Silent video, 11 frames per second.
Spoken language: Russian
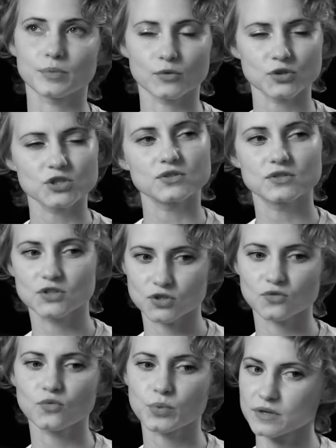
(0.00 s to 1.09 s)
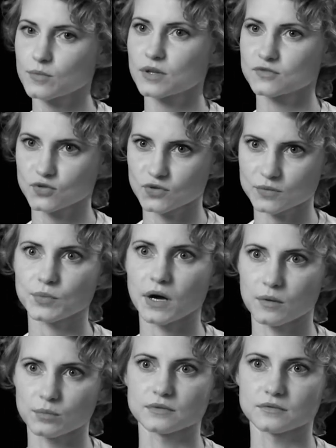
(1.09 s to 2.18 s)
Очень тяжело принимал все это
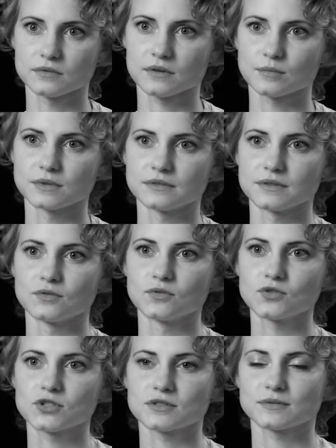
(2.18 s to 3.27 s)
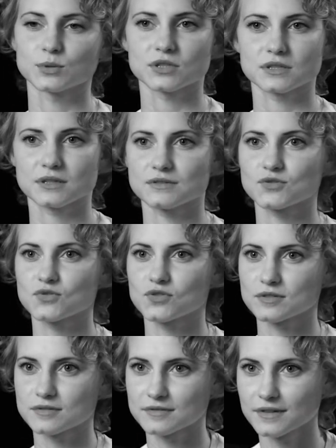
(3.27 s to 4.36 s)
папа. Ну как бы две дочери а вообще сразу
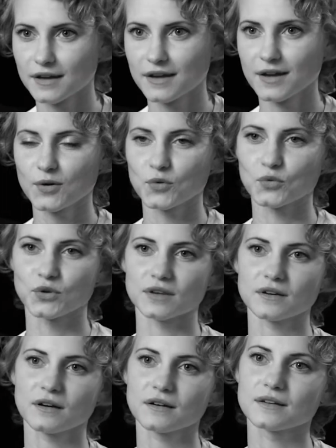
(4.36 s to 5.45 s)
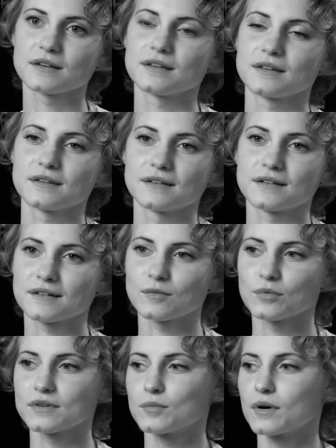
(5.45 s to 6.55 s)
же уехали, и как
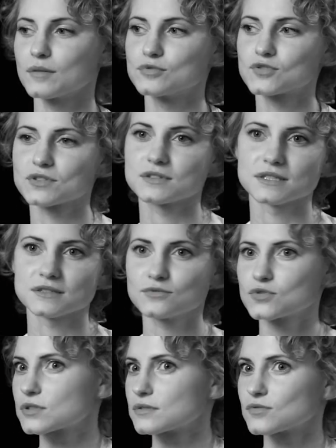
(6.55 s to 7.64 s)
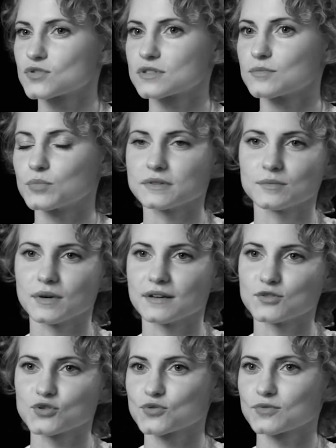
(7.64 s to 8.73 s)
бы и бабушки, дедушки тоже не
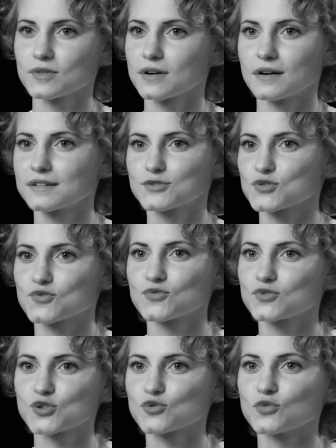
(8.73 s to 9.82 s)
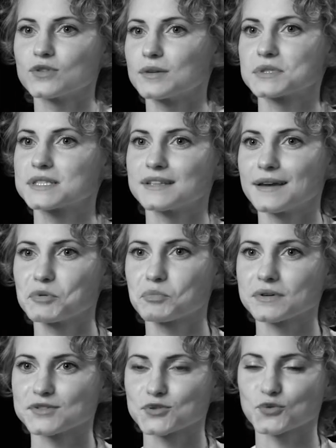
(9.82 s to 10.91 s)
понимали, чего, как, что, что там с нами
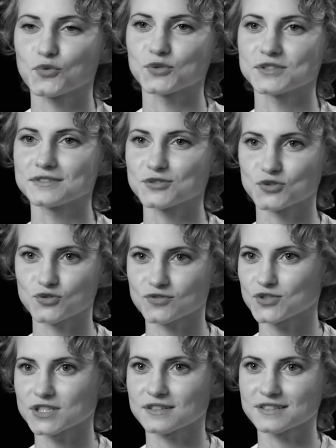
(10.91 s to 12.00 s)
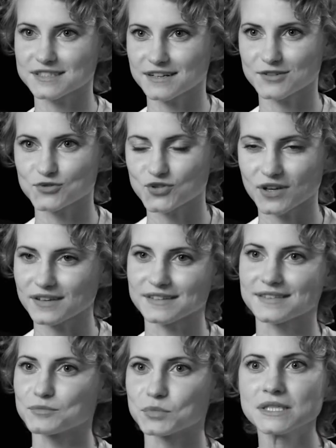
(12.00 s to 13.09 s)
происходит. Еще же всех сразу же
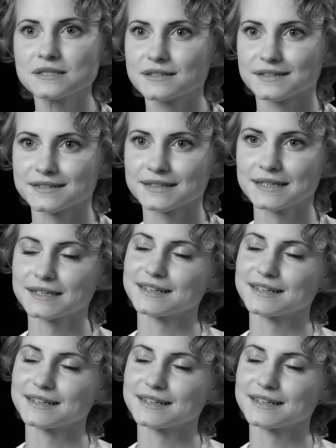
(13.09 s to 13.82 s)
какие-то мысли.